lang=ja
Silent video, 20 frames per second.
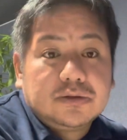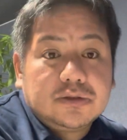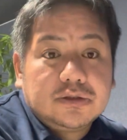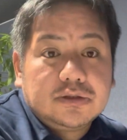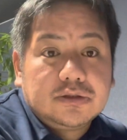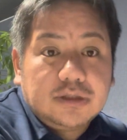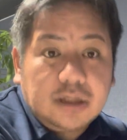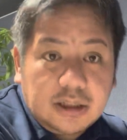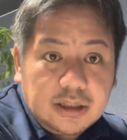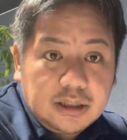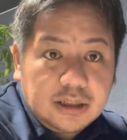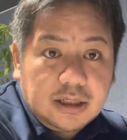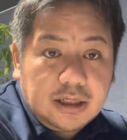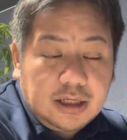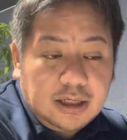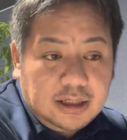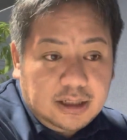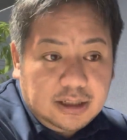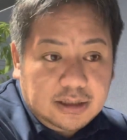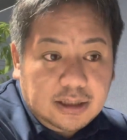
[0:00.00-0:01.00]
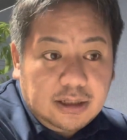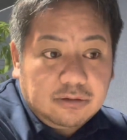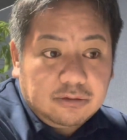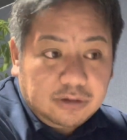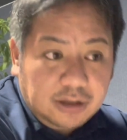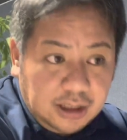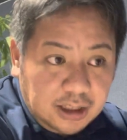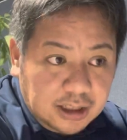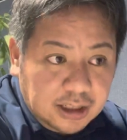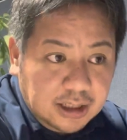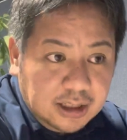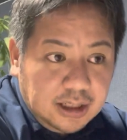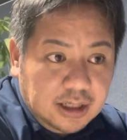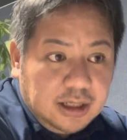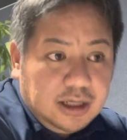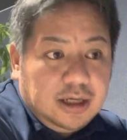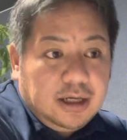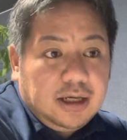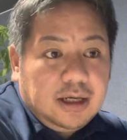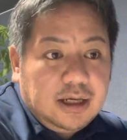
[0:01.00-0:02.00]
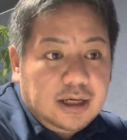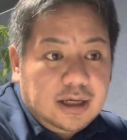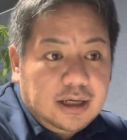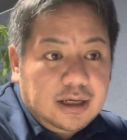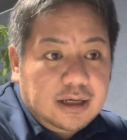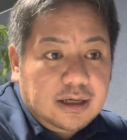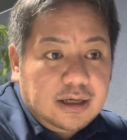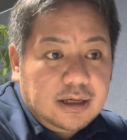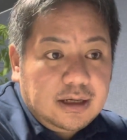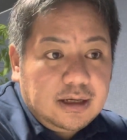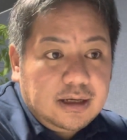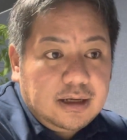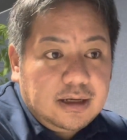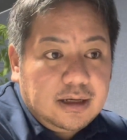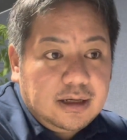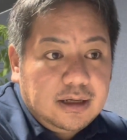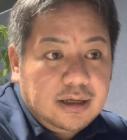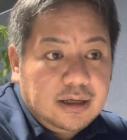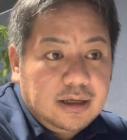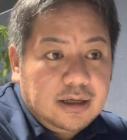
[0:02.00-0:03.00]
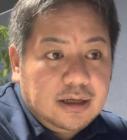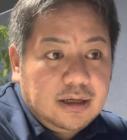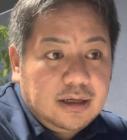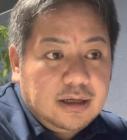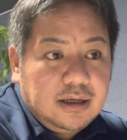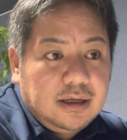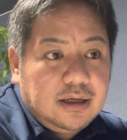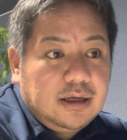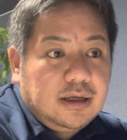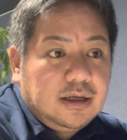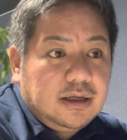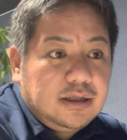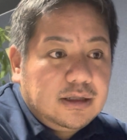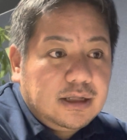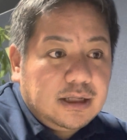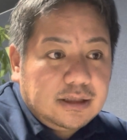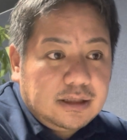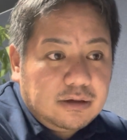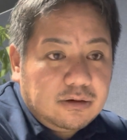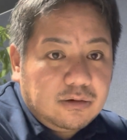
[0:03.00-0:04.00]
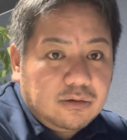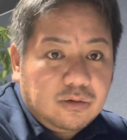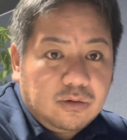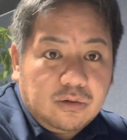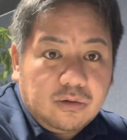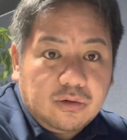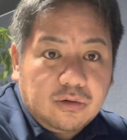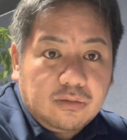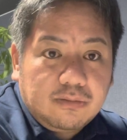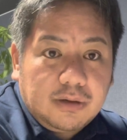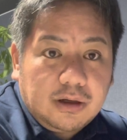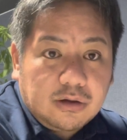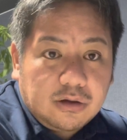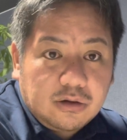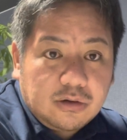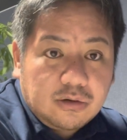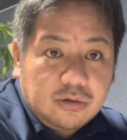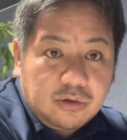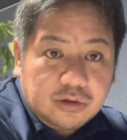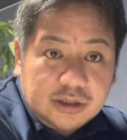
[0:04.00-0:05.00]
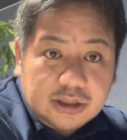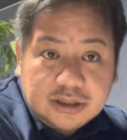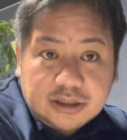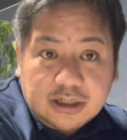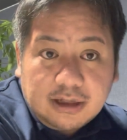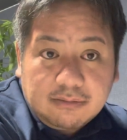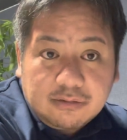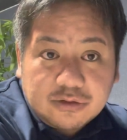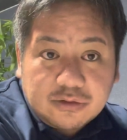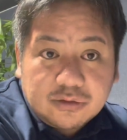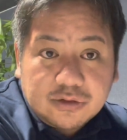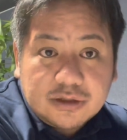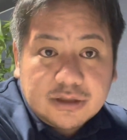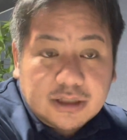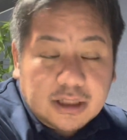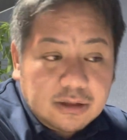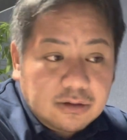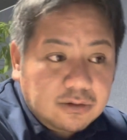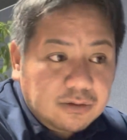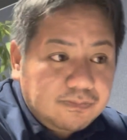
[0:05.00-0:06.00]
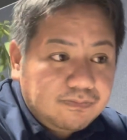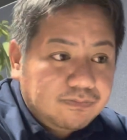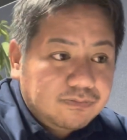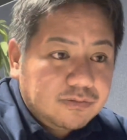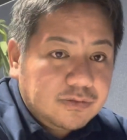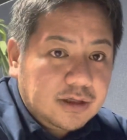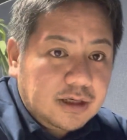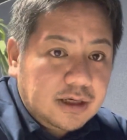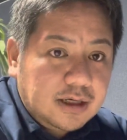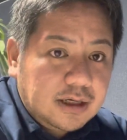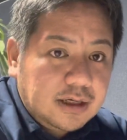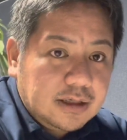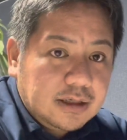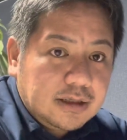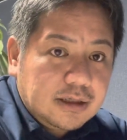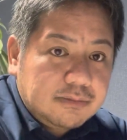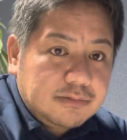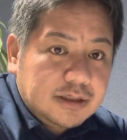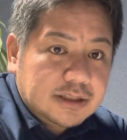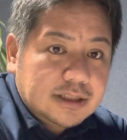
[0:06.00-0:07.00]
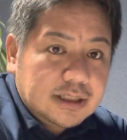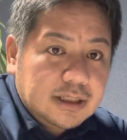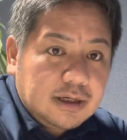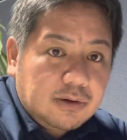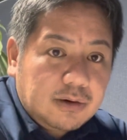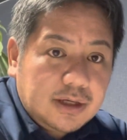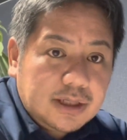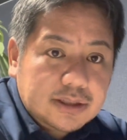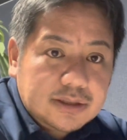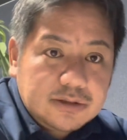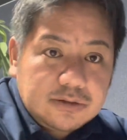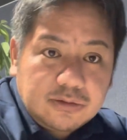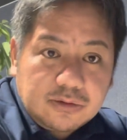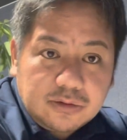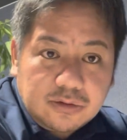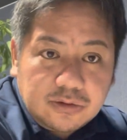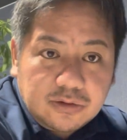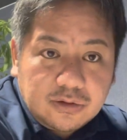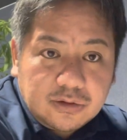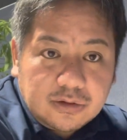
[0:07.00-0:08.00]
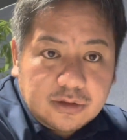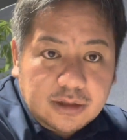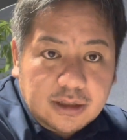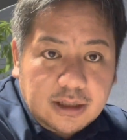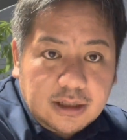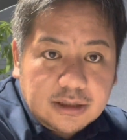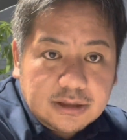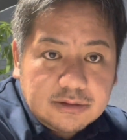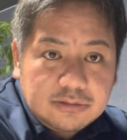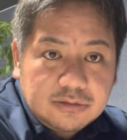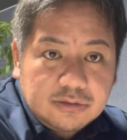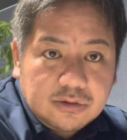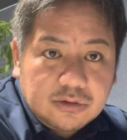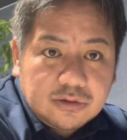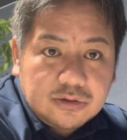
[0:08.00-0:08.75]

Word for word: うん、ねえー、なので、えー、なんだろうこう,、まあ、こういった時間もそうですけどえー、皆さんにお話しすることによって自分の